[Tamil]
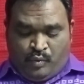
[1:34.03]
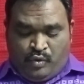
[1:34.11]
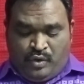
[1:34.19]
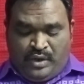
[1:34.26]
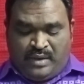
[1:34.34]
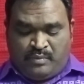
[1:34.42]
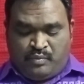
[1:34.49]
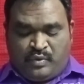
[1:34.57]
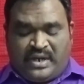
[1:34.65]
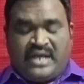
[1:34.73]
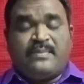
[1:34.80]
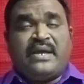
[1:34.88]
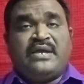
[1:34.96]
உள்ளம்
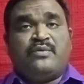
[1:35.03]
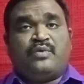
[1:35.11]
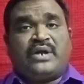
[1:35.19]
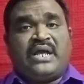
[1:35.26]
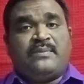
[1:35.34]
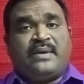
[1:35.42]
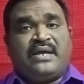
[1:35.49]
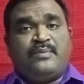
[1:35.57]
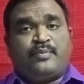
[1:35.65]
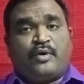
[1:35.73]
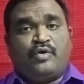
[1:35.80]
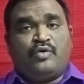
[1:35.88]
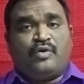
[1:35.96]
உடைமை உடைமை
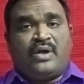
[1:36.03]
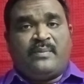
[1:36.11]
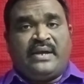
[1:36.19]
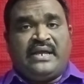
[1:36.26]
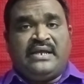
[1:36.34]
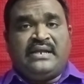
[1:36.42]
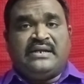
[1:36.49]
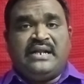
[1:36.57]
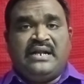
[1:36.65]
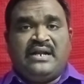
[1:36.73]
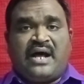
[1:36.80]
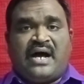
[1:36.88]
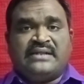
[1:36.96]
பொருளுடைமை
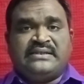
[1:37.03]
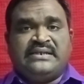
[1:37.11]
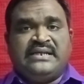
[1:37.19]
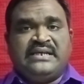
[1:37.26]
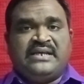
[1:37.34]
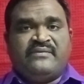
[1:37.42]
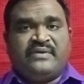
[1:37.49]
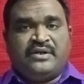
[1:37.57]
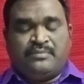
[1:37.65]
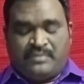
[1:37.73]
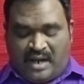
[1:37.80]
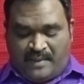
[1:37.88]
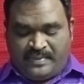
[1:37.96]
நில்லாது
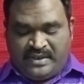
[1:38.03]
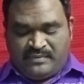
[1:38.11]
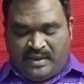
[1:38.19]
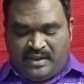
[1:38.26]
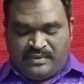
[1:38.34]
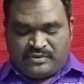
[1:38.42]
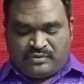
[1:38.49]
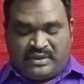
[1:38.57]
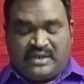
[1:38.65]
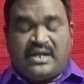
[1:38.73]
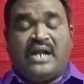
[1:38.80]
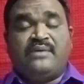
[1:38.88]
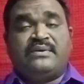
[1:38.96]
நீங்கிவிடும் அப்படின்னு வள்ளுவர்
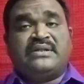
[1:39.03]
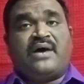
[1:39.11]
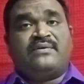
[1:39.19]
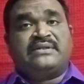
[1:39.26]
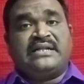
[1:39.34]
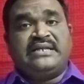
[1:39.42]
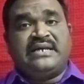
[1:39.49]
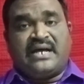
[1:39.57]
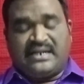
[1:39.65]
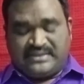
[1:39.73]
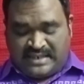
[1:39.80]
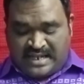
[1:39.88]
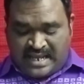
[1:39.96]
சொல்றாரு அறுபதாவது
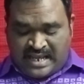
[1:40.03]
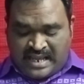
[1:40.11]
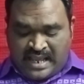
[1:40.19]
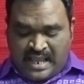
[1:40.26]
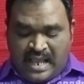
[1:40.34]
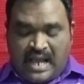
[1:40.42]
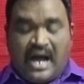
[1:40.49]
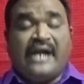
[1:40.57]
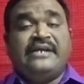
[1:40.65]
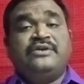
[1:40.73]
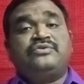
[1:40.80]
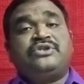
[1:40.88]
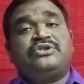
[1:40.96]
அதிகாரத்துல
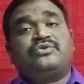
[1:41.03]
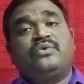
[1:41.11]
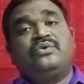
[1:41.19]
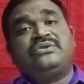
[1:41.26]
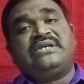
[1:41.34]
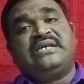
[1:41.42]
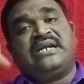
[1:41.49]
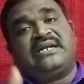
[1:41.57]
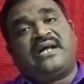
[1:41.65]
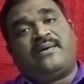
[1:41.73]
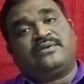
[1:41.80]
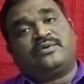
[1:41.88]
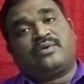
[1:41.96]
ஐநூத்தி தொண்ணூத்தி
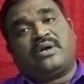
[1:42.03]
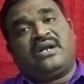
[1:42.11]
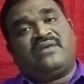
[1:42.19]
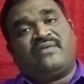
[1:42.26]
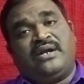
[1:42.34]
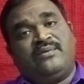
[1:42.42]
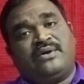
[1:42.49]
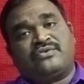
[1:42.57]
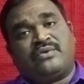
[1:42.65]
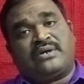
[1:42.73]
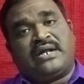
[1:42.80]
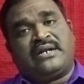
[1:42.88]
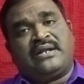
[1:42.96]
இரண்டாவது குரல்ல வள்ளுவர்
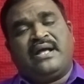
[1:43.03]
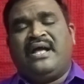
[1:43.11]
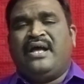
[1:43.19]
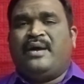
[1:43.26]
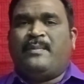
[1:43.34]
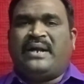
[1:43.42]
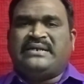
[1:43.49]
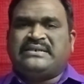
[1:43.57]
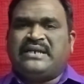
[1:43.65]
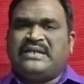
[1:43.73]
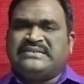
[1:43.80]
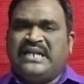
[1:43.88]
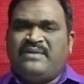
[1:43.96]
சொல்றாரு
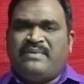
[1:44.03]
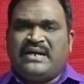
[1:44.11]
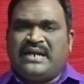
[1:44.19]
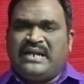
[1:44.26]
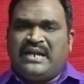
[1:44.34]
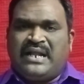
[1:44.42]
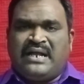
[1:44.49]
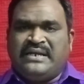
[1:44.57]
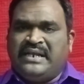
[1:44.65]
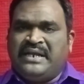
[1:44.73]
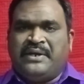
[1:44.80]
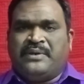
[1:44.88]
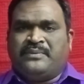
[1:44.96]
மற்ற செல்வங்கள் எல்லாம்
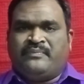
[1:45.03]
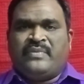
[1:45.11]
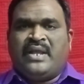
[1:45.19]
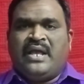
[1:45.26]
நீங்கிடும்